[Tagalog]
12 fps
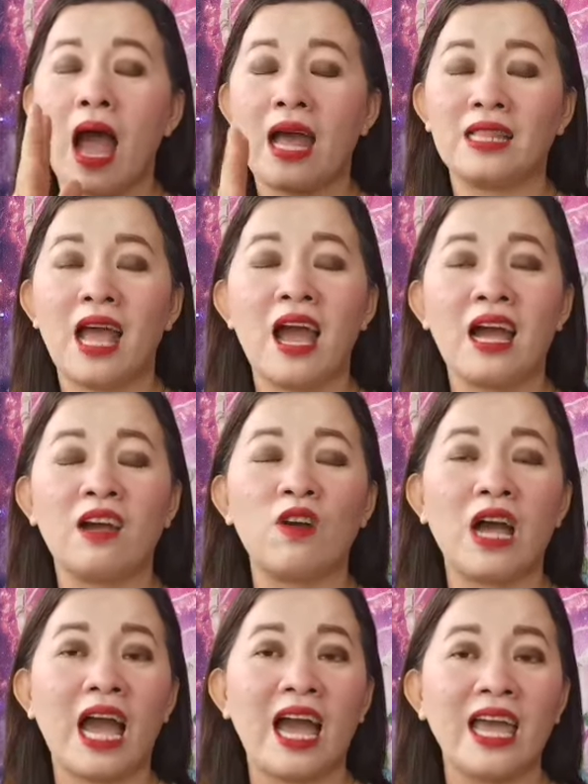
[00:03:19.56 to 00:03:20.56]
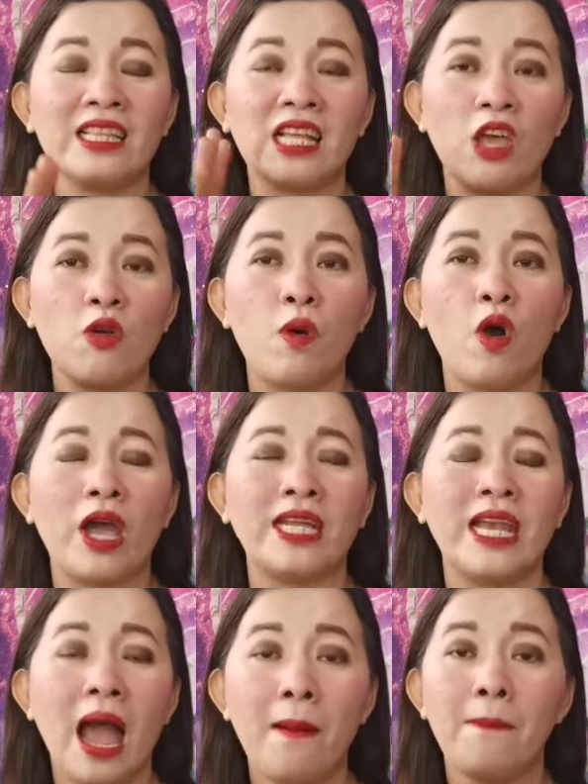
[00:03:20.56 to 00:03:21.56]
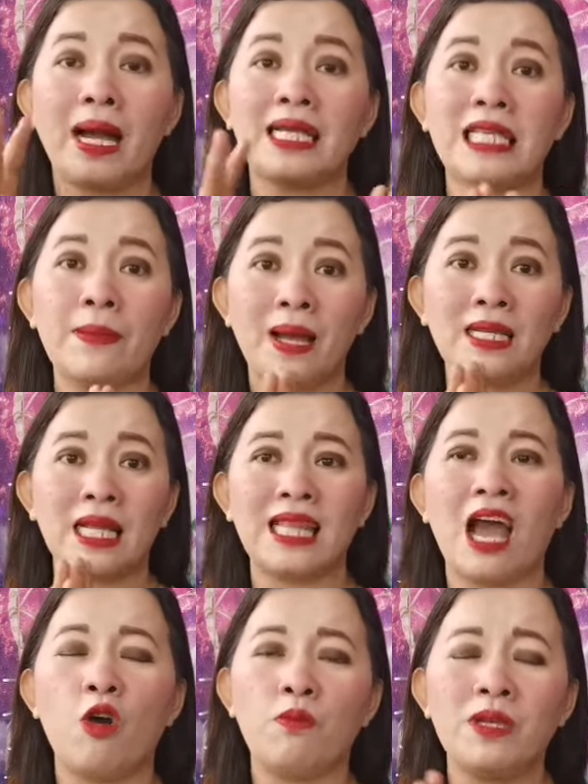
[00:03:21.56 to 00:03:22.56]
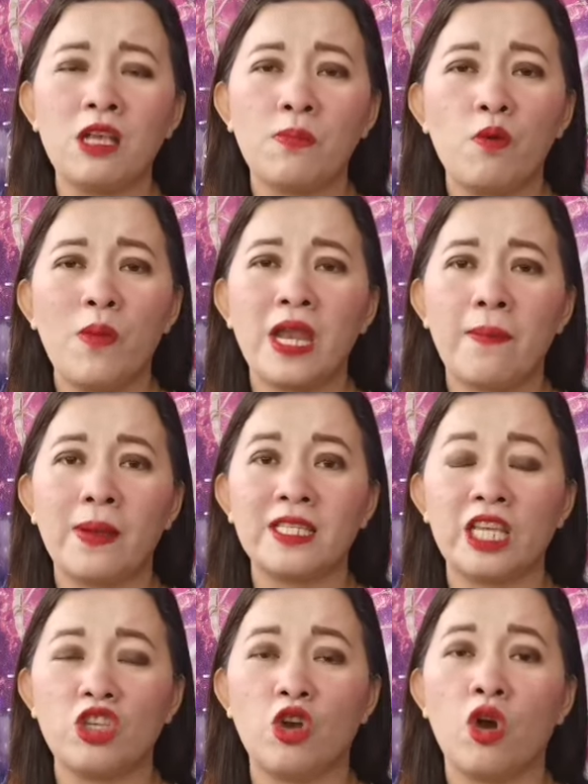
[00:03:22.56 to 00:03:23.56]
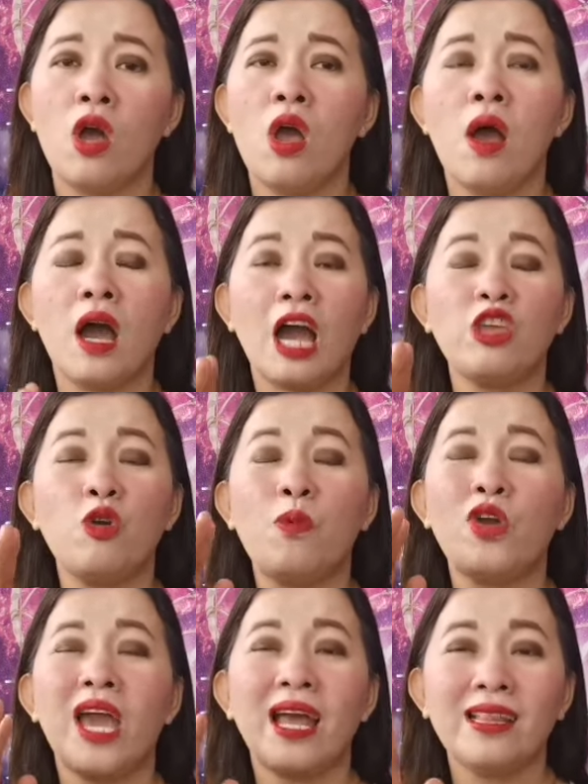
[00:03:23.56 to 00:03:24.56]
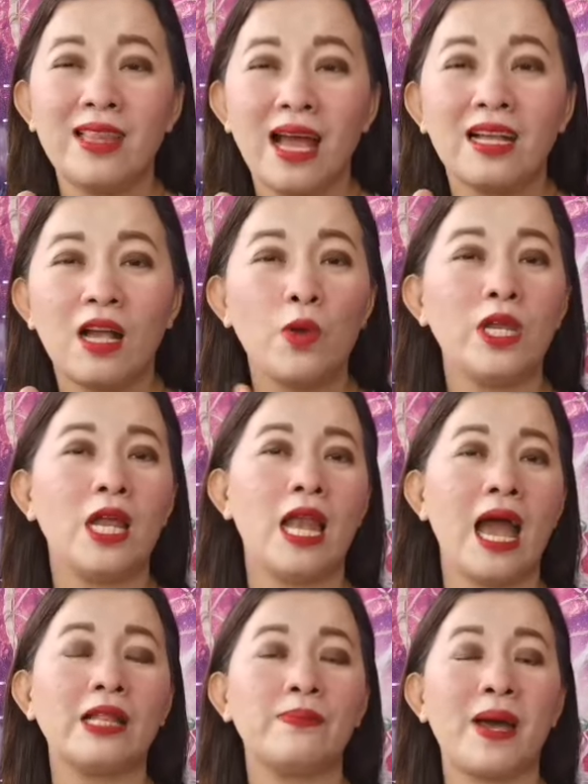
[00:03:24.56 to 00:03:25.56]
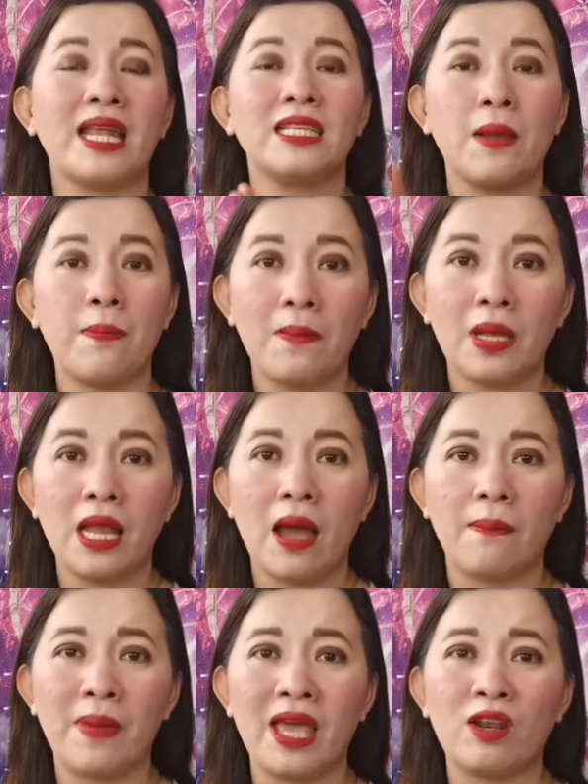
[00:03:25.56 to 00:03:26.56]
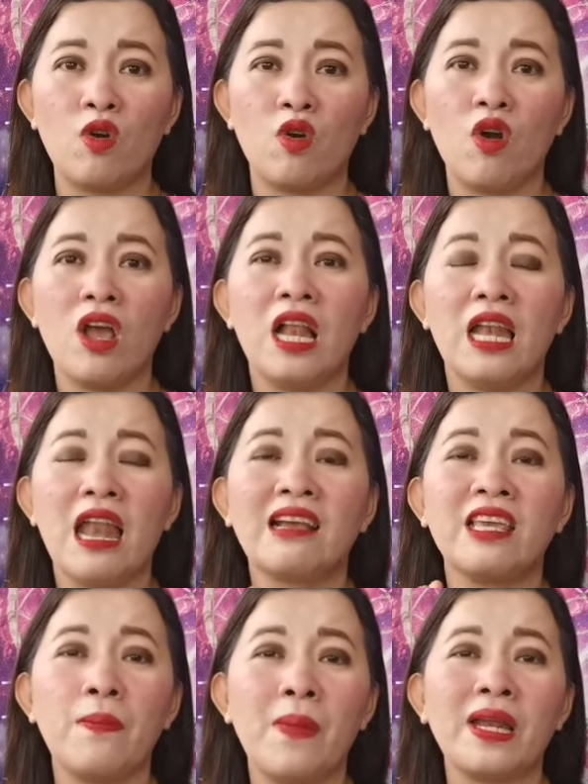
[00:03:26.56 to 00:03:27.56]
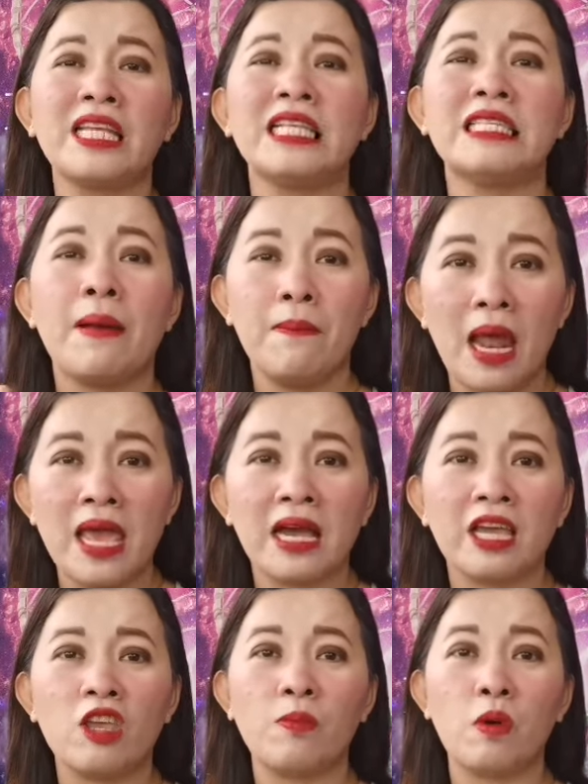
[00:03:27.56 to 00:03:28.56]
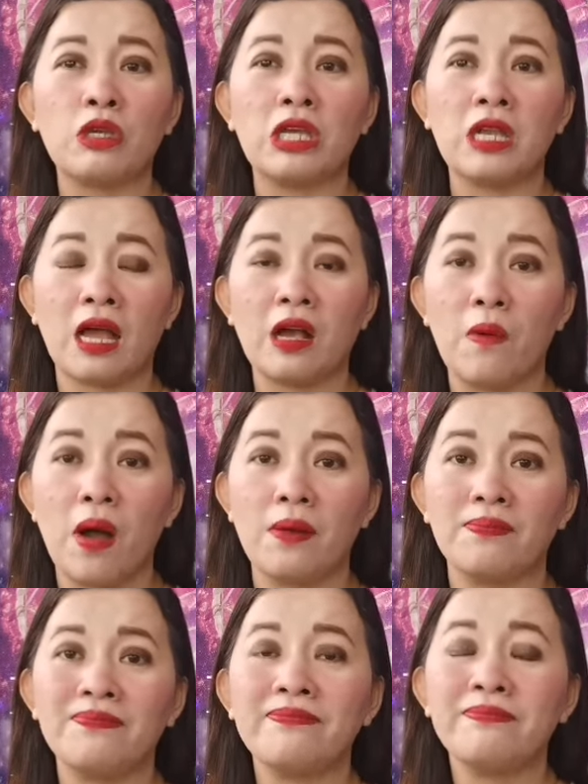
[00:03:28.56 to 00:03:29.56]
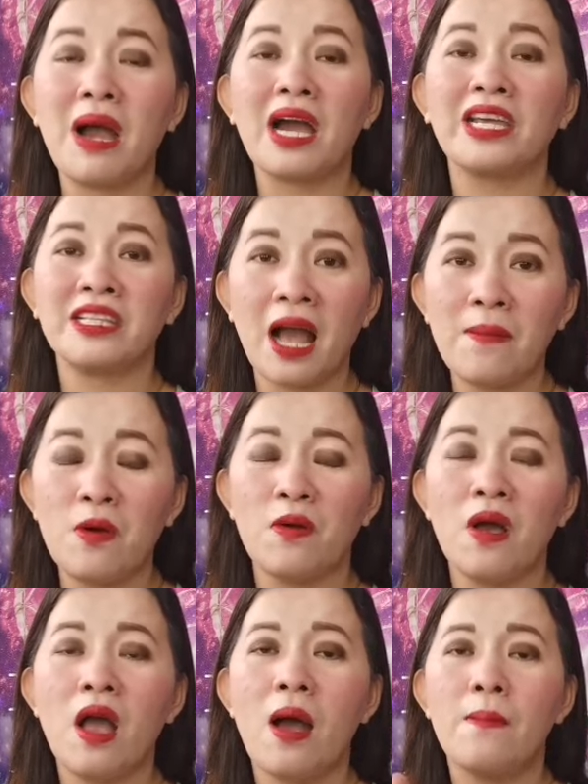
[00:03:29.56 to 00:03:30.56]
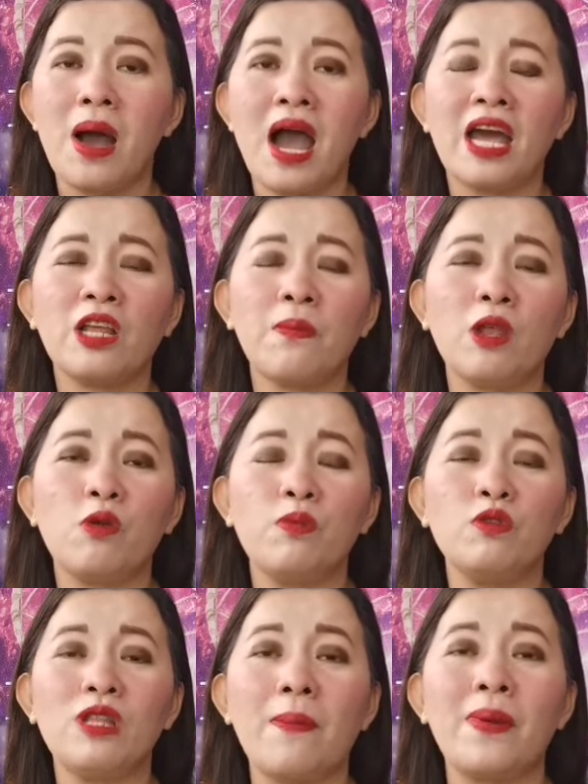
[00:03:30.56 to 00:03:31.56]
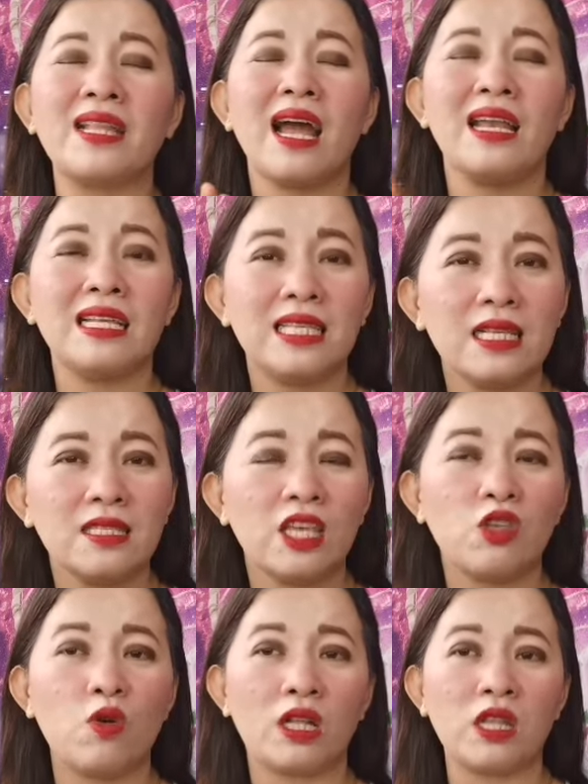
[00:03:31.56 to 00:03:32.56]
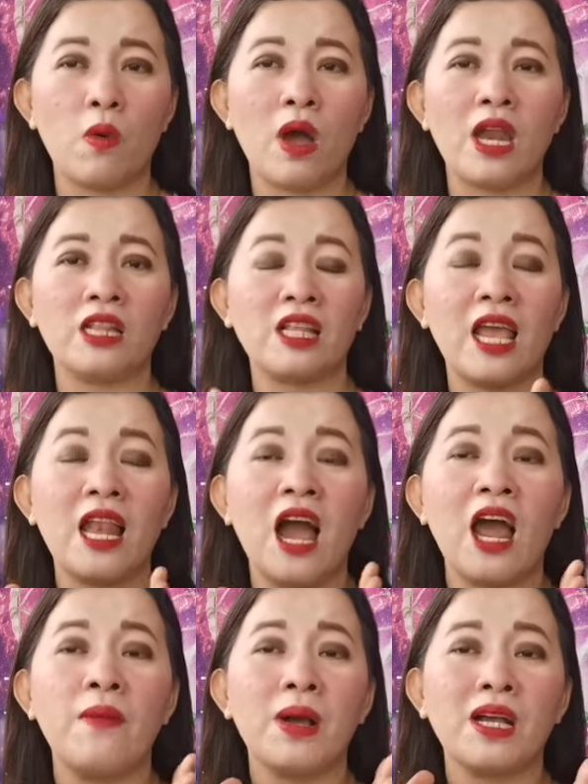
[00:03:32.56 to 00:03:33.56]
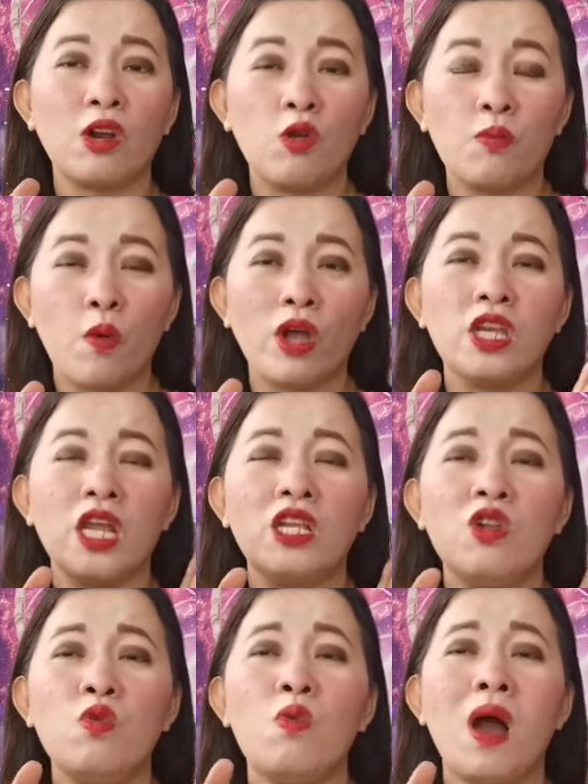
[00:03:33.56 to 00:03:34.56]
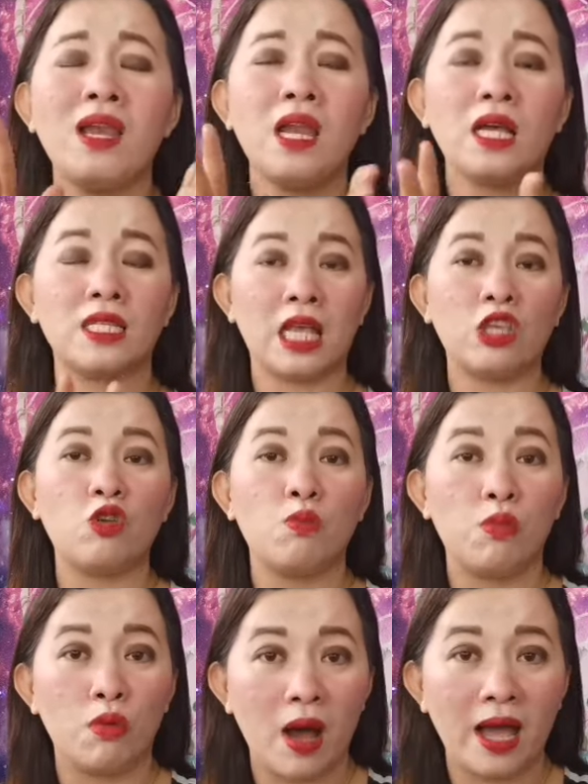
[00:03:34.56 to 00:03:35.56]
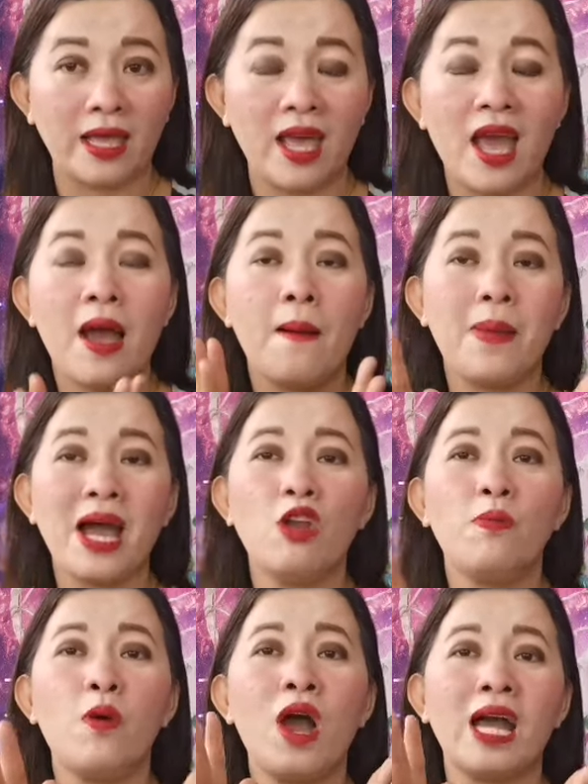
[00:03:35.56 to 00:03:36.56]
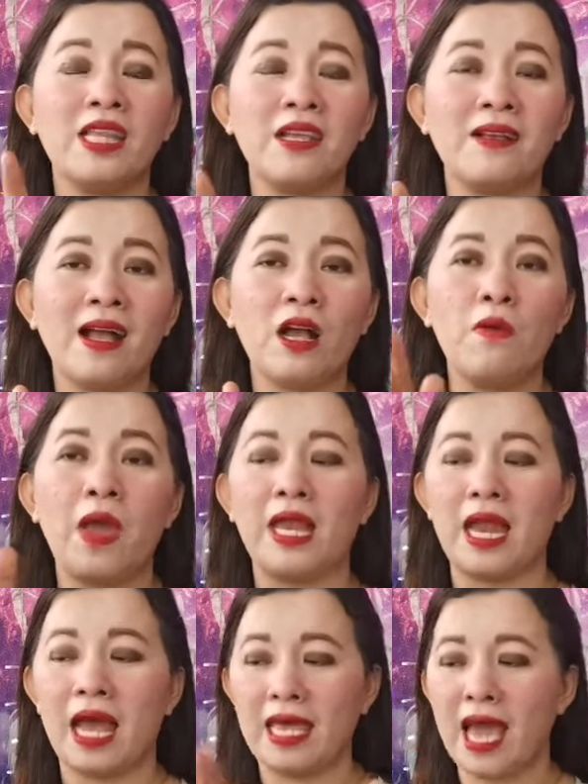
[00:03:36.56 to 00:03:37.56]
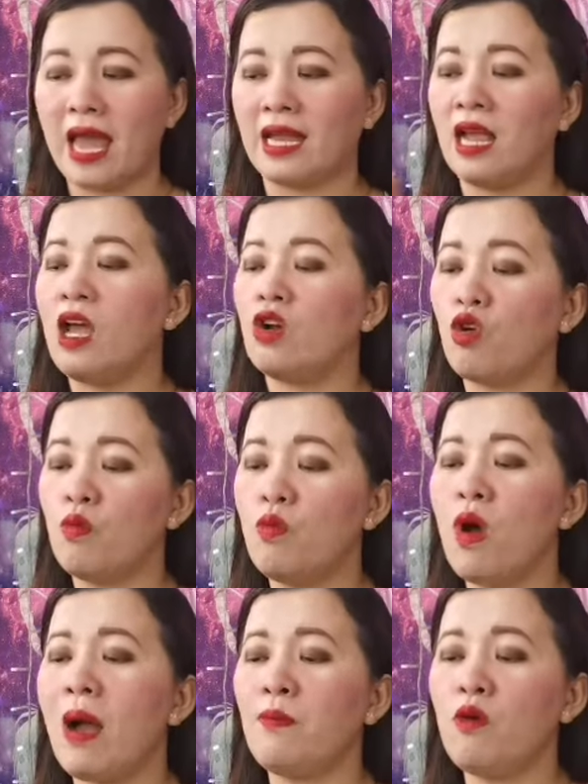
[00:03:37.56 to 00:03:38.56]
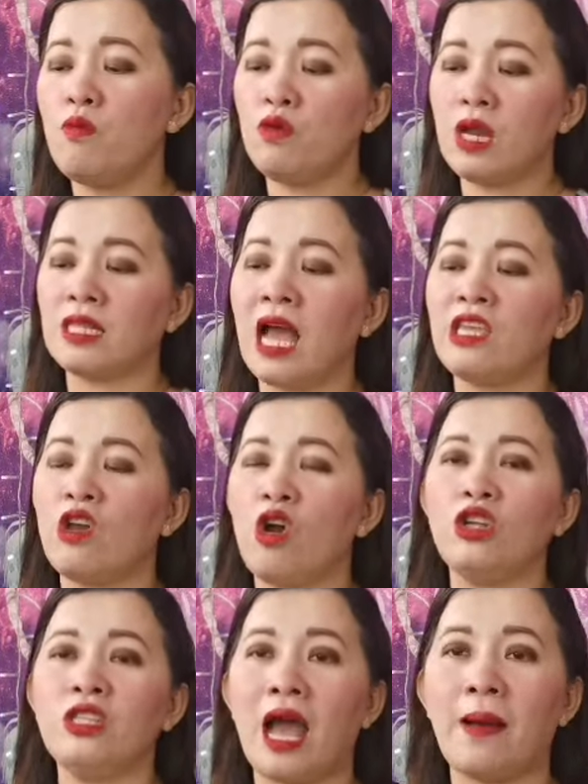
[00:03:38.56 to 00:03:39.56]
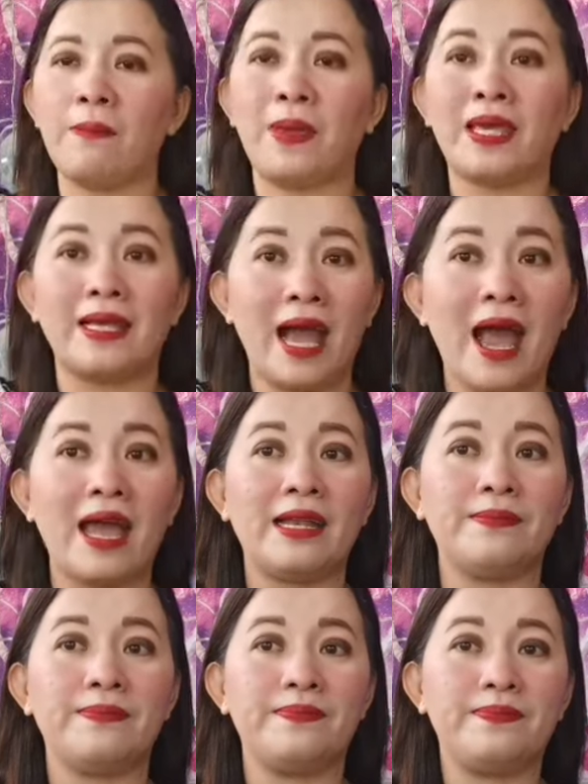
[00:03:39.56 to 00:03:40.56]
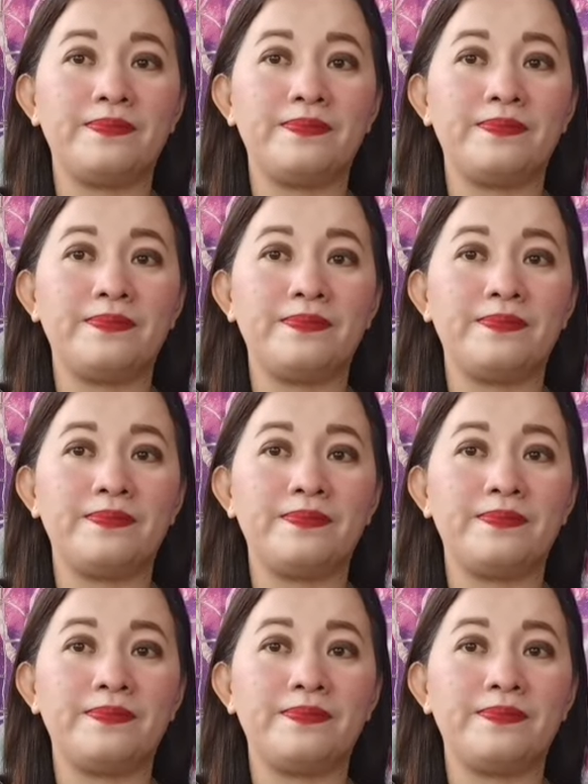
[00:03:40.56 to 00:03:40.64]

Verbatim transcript: At uh, kahit kayo po ay napakasipag na tao, minsan po ba'y napansin nyo, kayo po'y handang gawin ang lahat para sa pamilya, pero lagi pa rin sablay ang inyo pong ginagawa. Bakit ka mo? Maaaring meron po dapat alisin sa inyong katawan at kailangan magkaroon po kayo ng liwanag sa inyong buhay. Paano po ang ating gagawin? Ayan, kumuha po muna tayo ng pinggan.